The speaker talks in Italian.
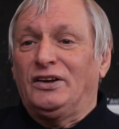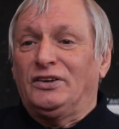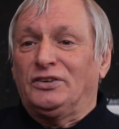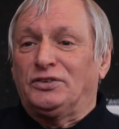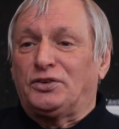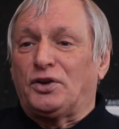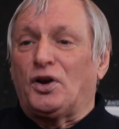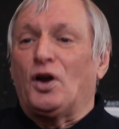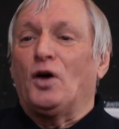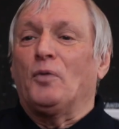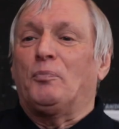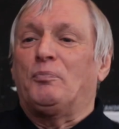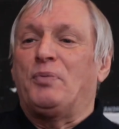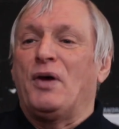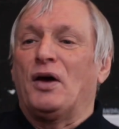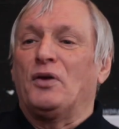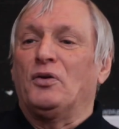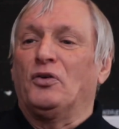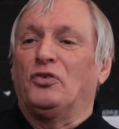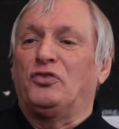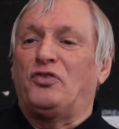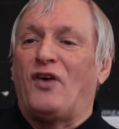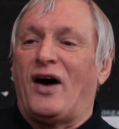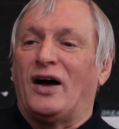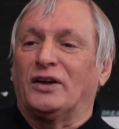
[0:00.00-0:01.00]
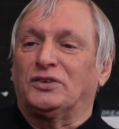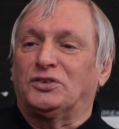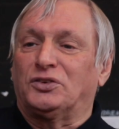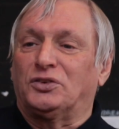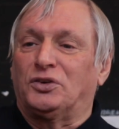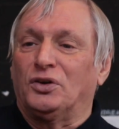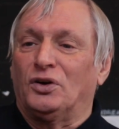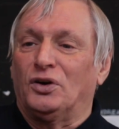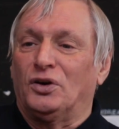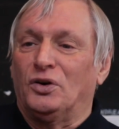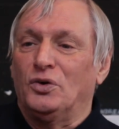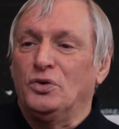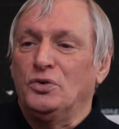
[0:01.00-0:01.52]
troppi hanno
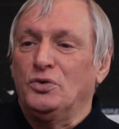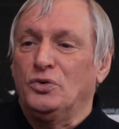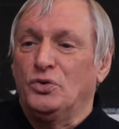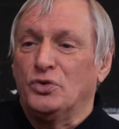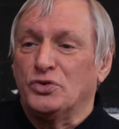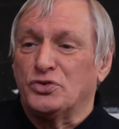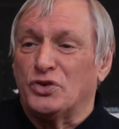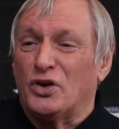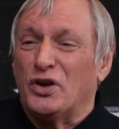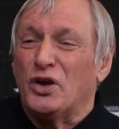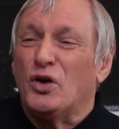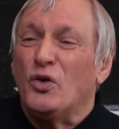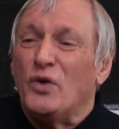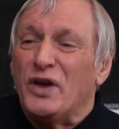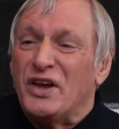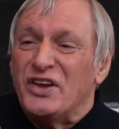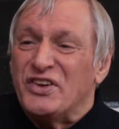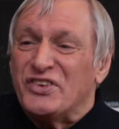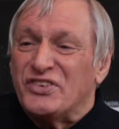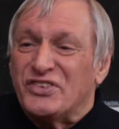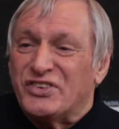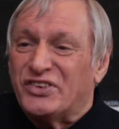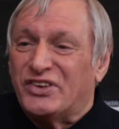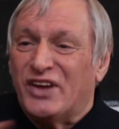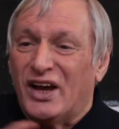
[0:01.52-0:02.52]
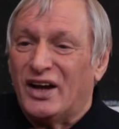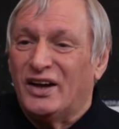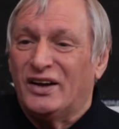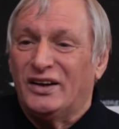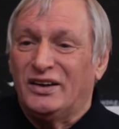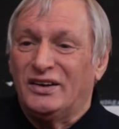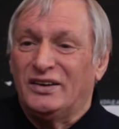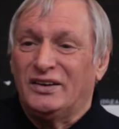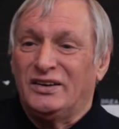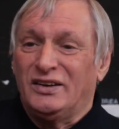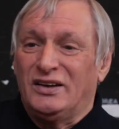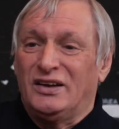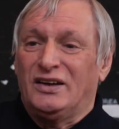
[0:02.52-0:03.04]
fatto un uso egoista,
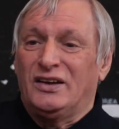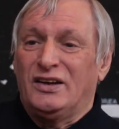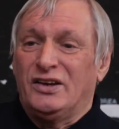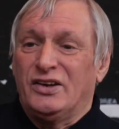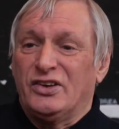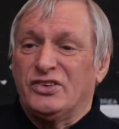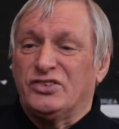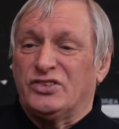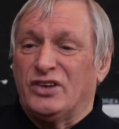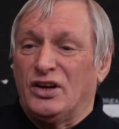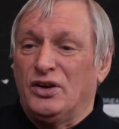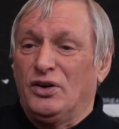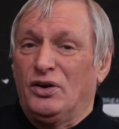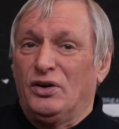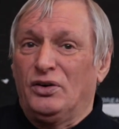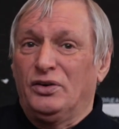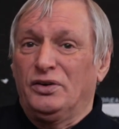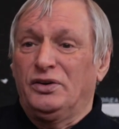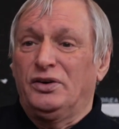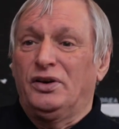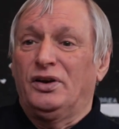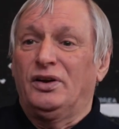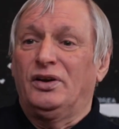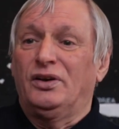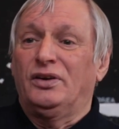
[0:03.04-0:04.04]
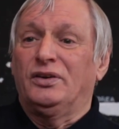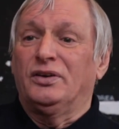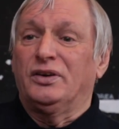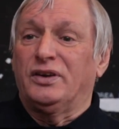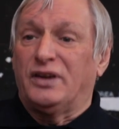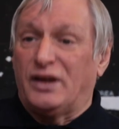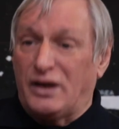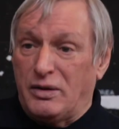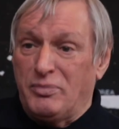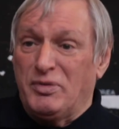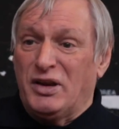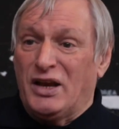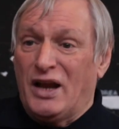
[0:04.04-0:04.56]
se non
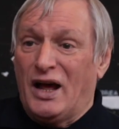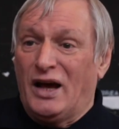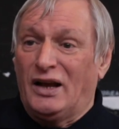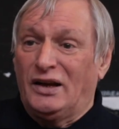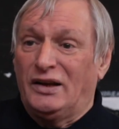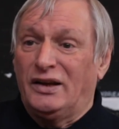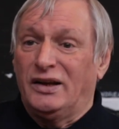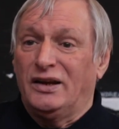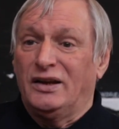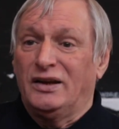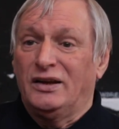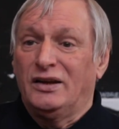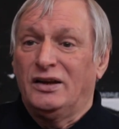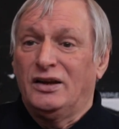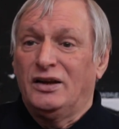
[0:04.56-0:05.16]
criminale,